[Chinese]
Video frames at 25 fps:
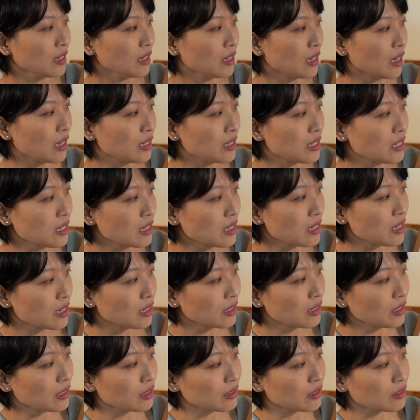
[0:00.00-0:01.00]
呃，今
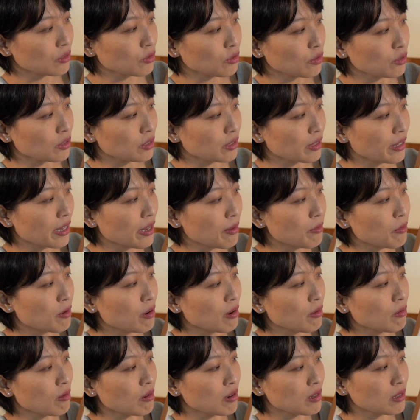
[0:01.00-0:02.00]
年可能就是
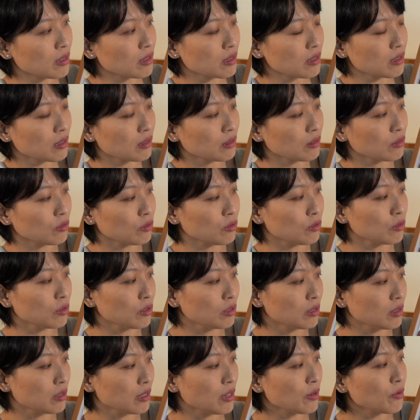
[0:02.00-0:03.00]
Camera Words，就
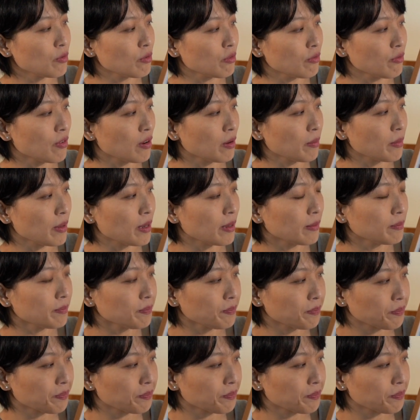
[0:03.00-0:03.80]
是英语方面